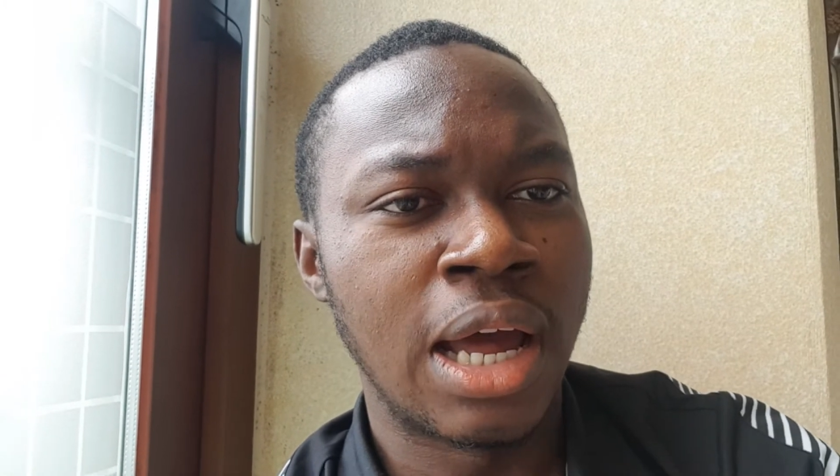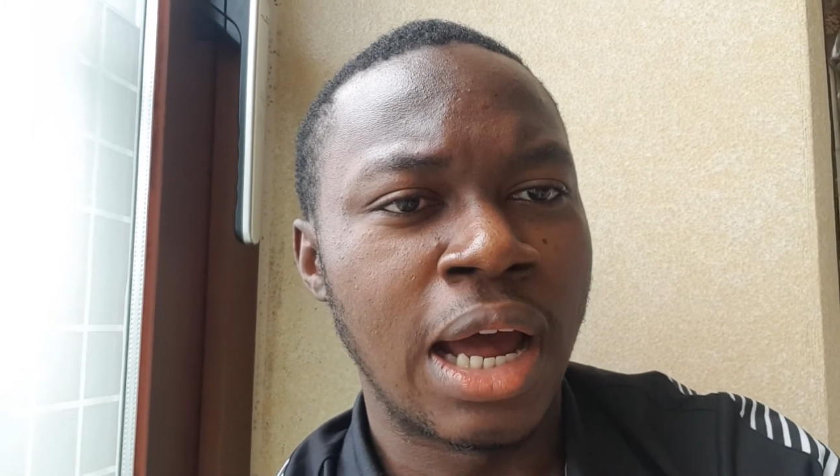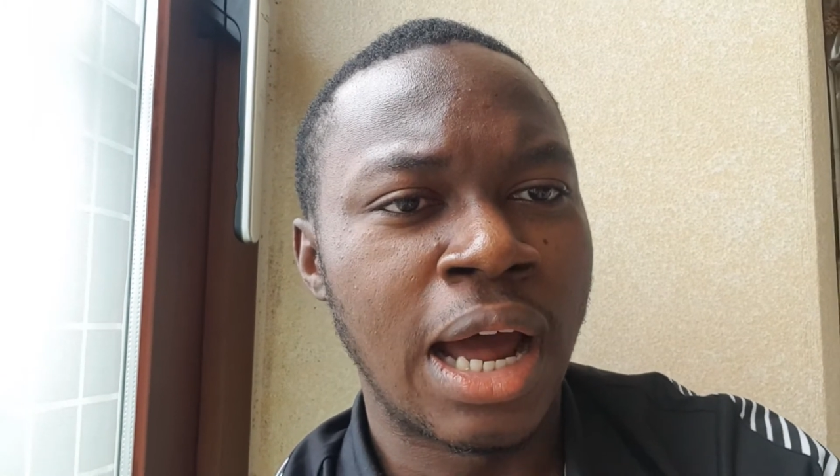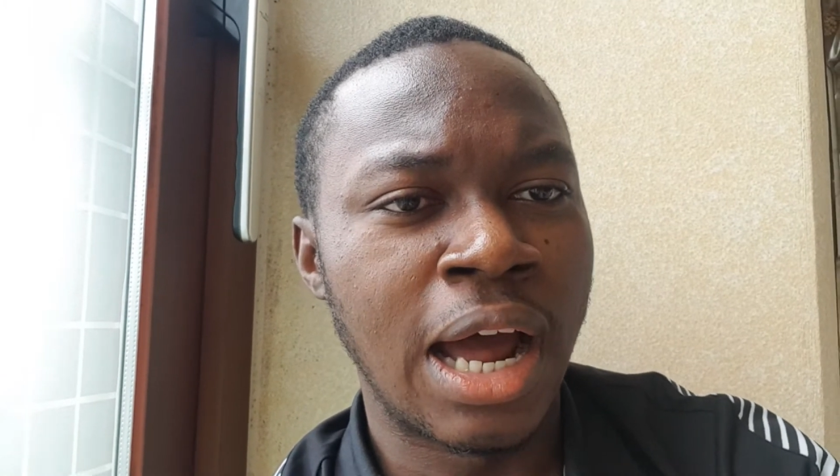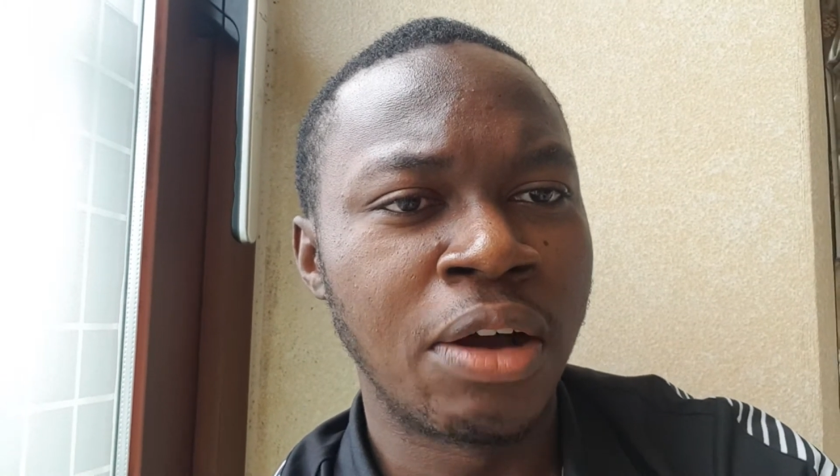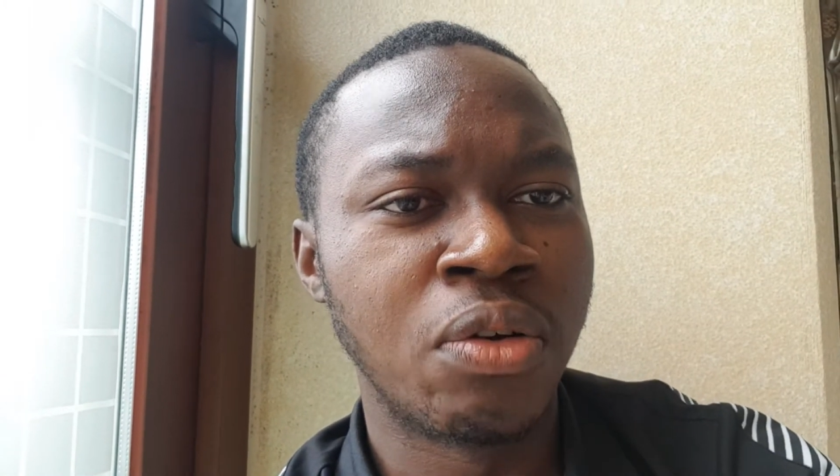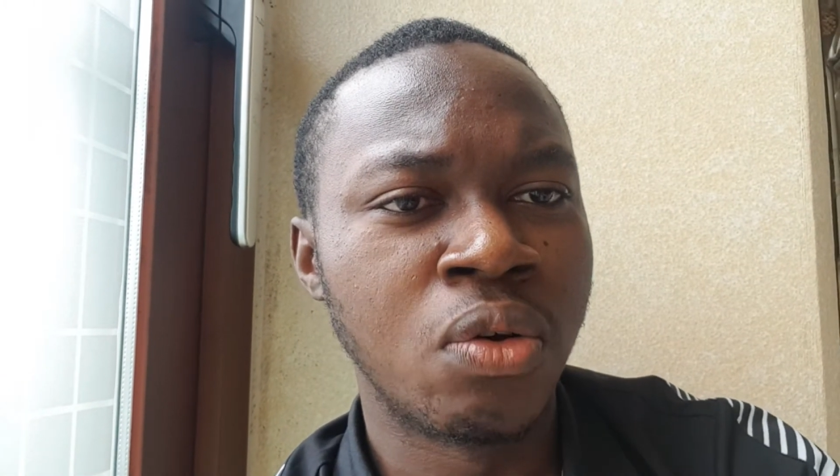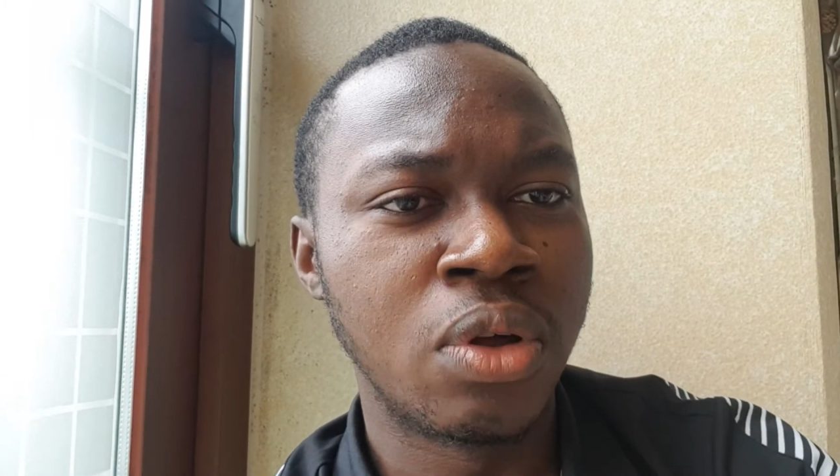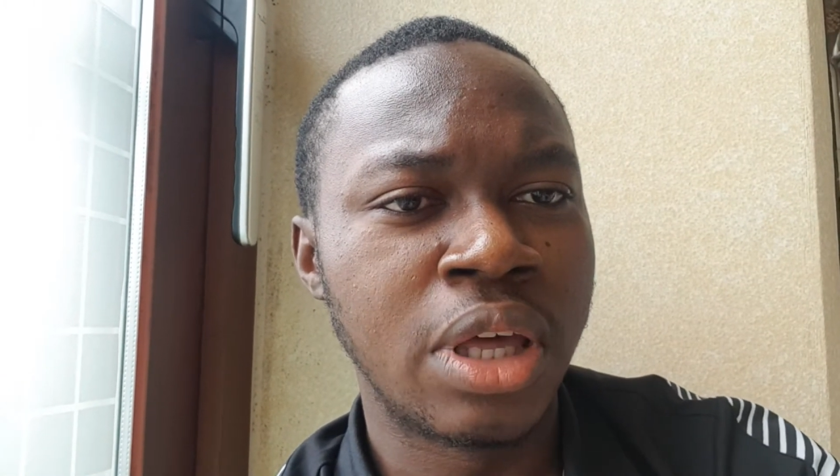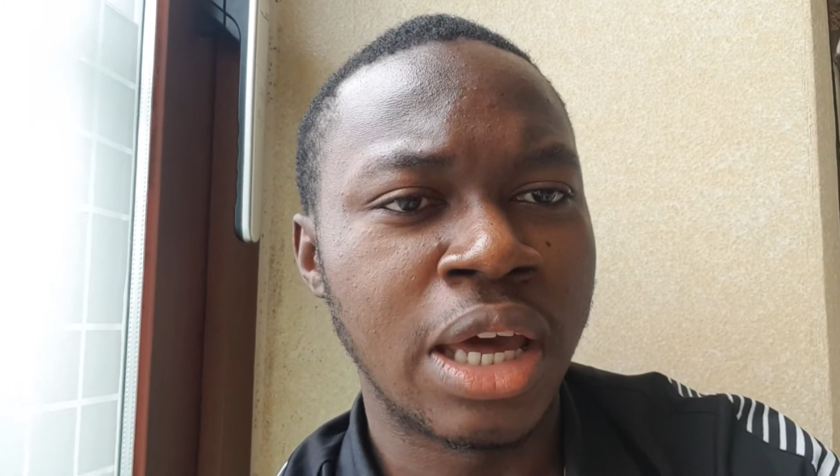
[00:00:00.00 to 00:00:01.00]

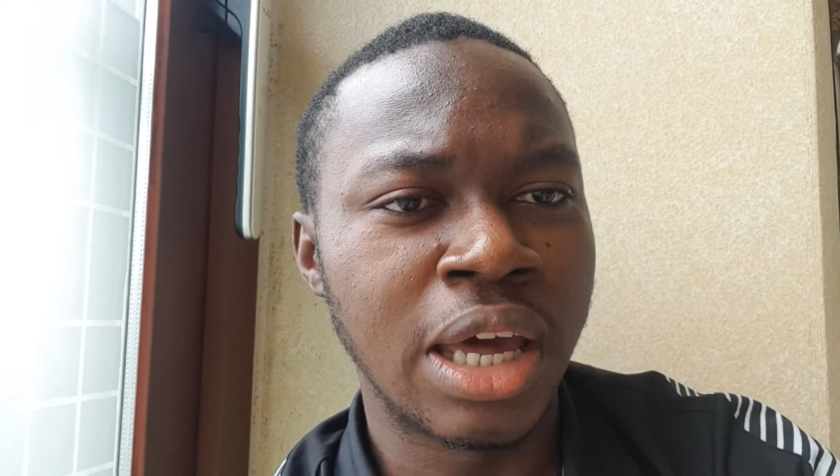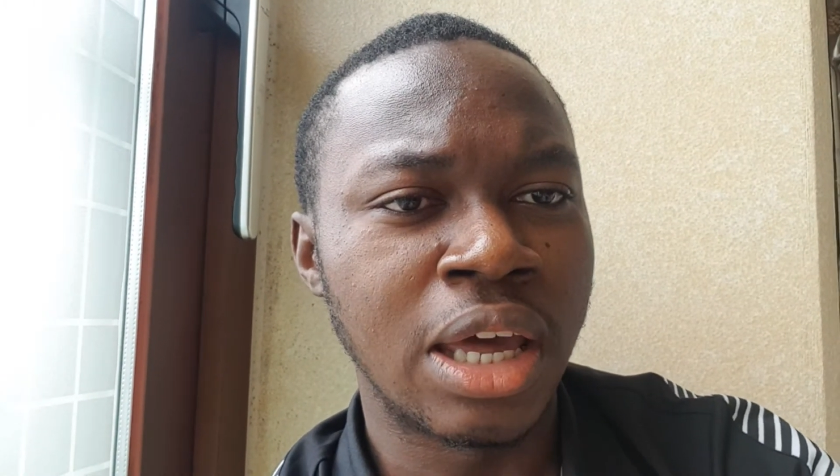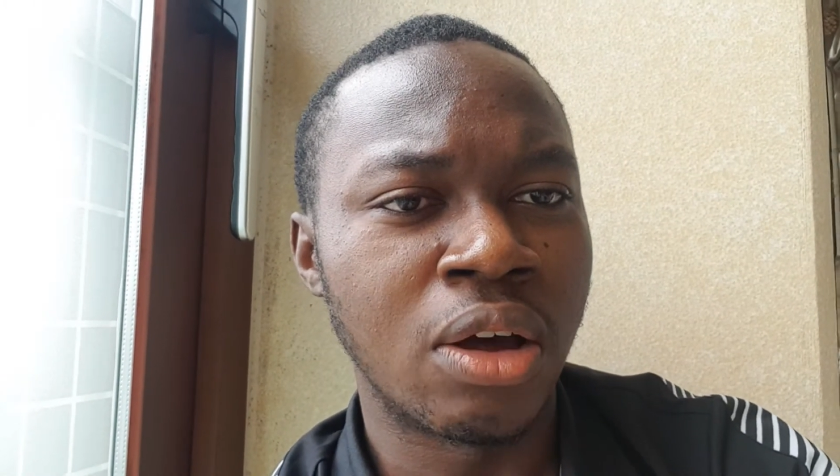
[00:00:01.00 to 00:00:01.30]
한국의